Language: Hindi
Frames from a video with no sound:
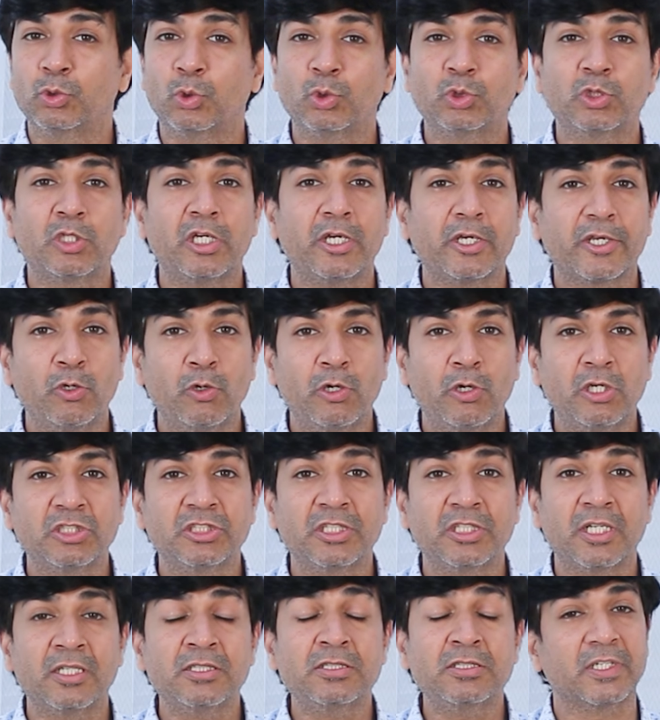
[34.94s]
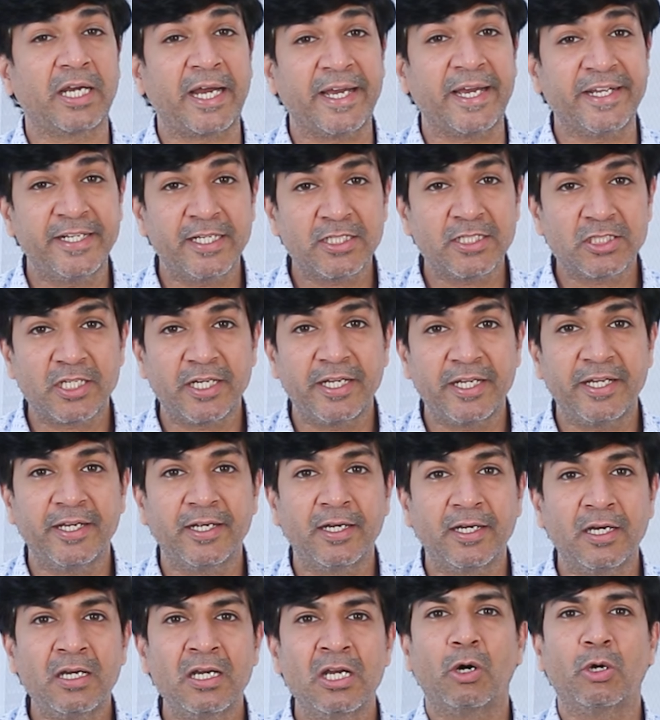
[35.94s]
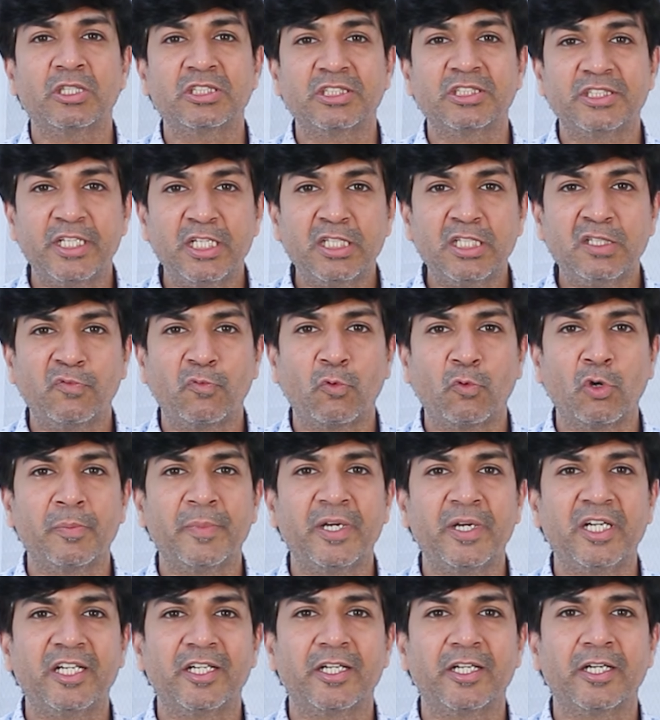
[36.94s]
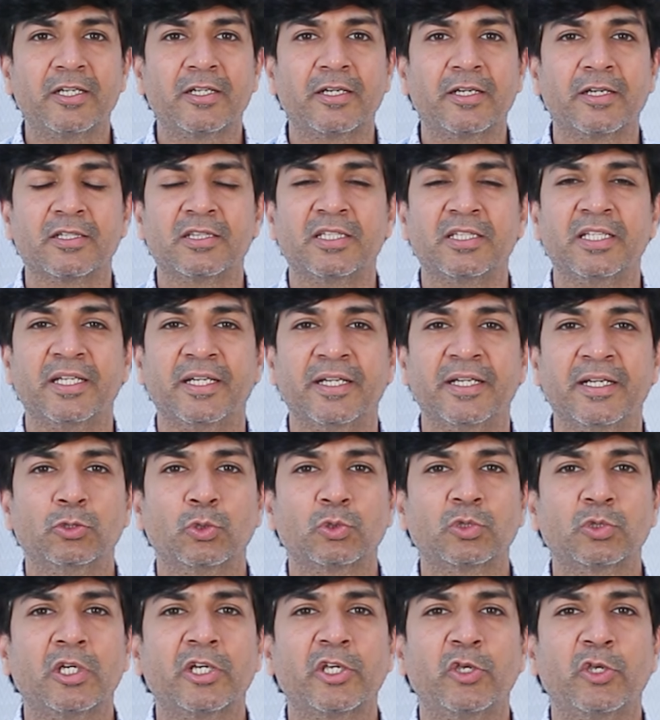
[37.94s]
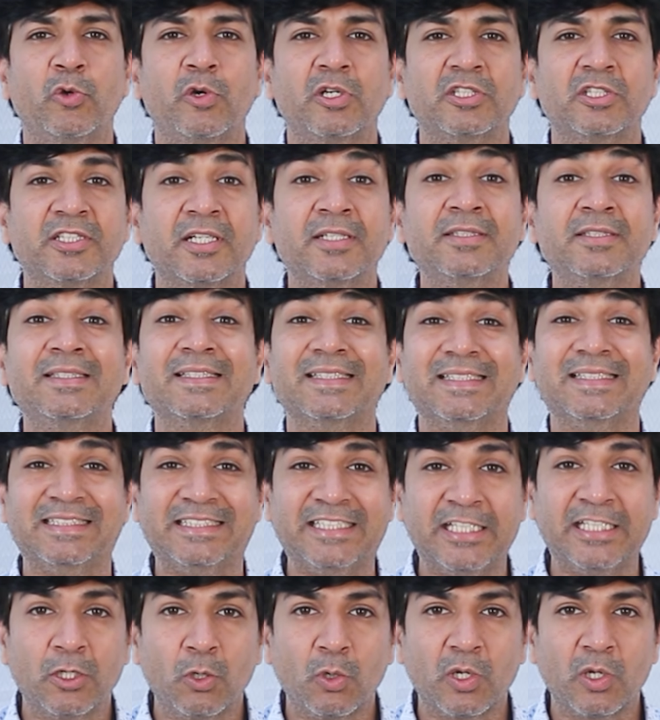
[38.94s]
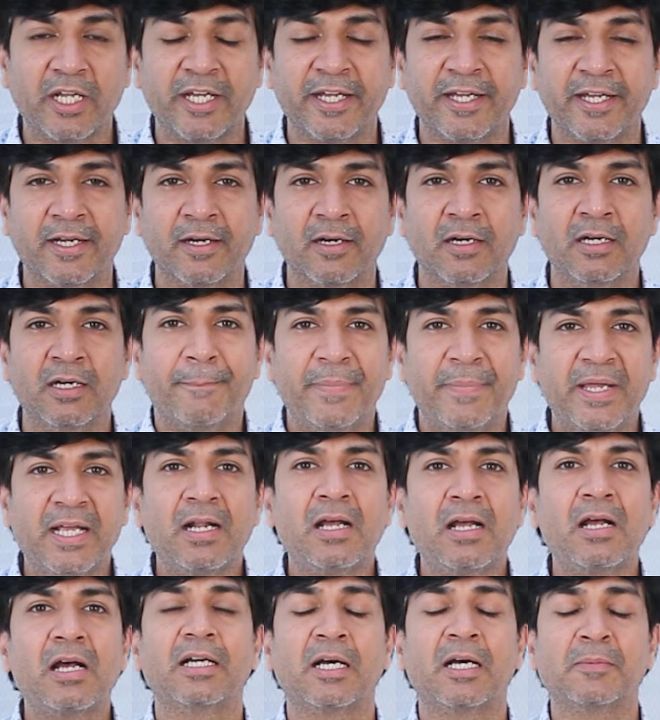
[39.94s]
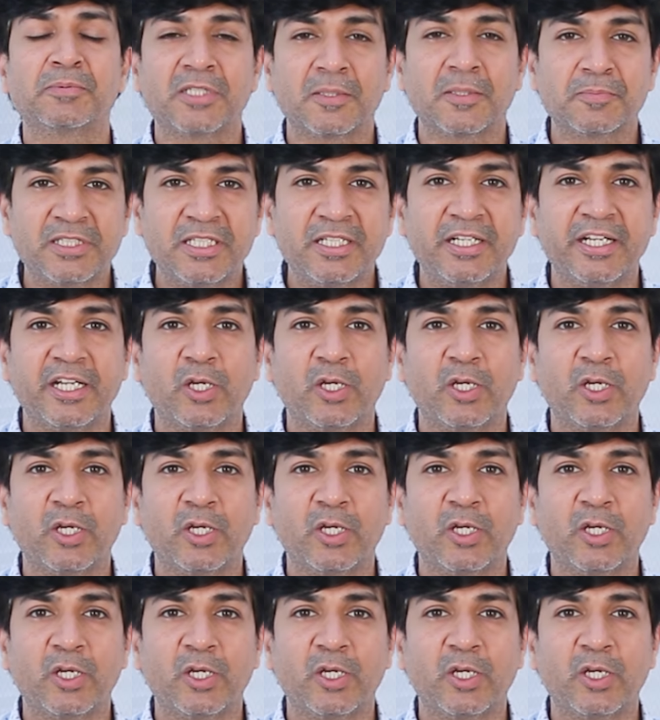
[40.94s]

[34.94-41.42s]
तो उसका क्योर चांस हाइएस्ट रहेगा और स्टेज फोर में डिटेक्ट करते हैं तो उसका क्योर चांस जीरो रहेगा मेरा आप सबसे